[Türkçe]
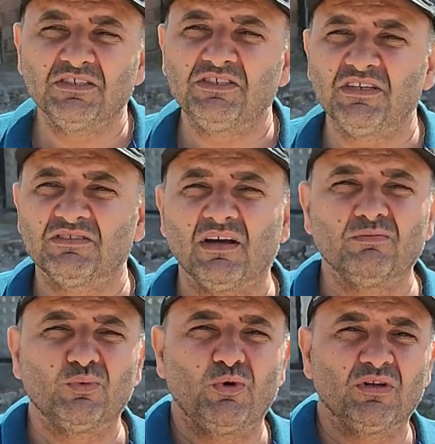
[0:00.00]
İşte
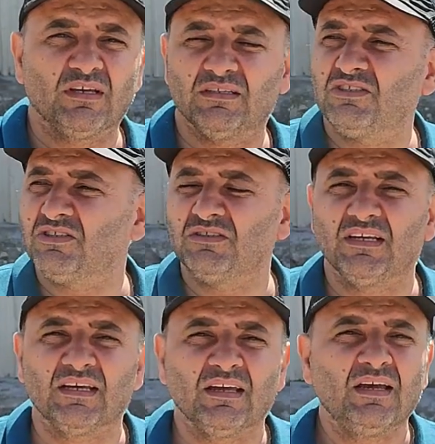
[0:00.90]
tam bu bölgenin
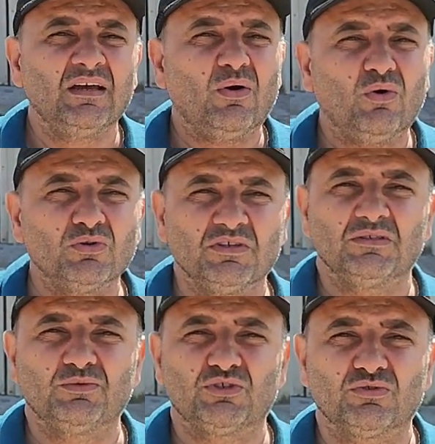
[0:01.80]
içinde
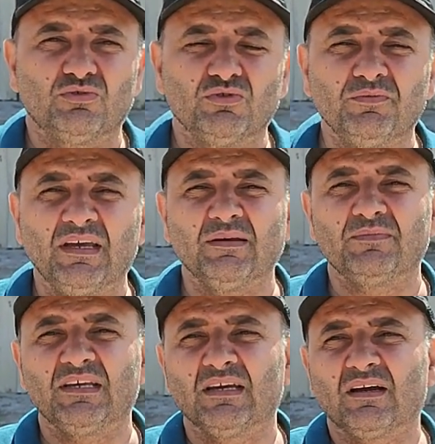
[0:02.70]
17,5 dönüm
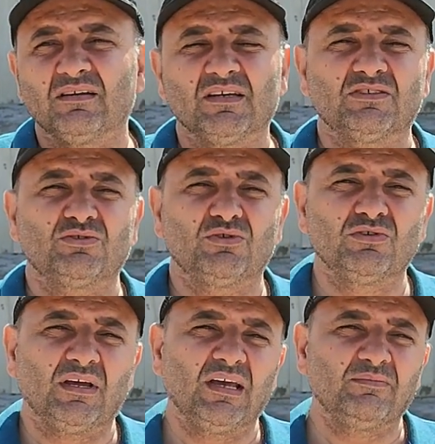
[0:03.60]
hem de
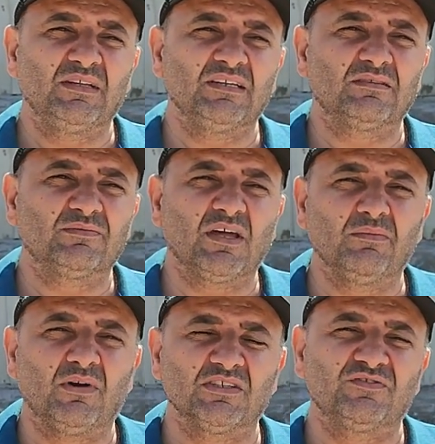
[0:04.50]
kadastro hem de
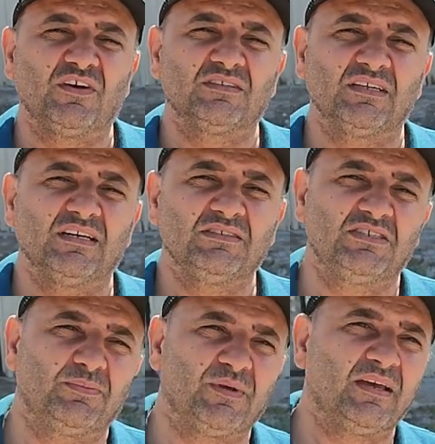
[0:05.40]
tam asfalta
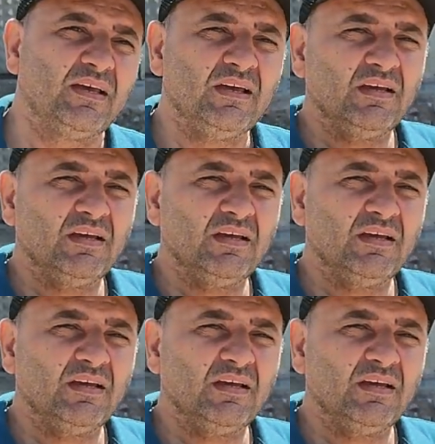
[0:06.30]
cephe.